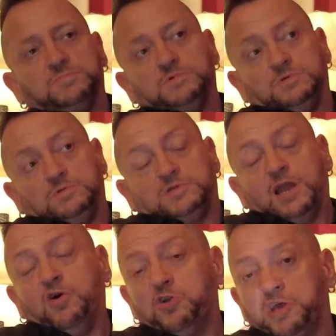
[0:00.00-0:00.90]
y
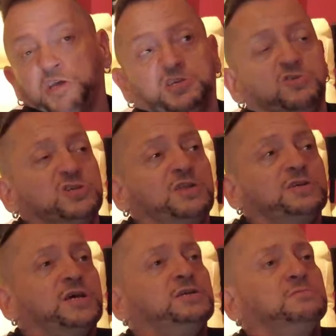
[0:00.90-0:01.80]
salones y cosas de
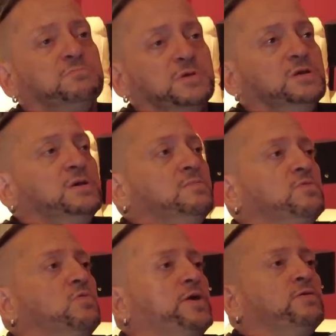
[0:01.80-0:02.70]
esas,
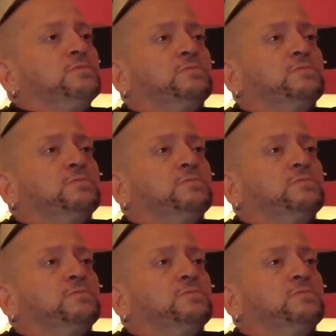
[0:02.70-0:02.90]
pues bueno,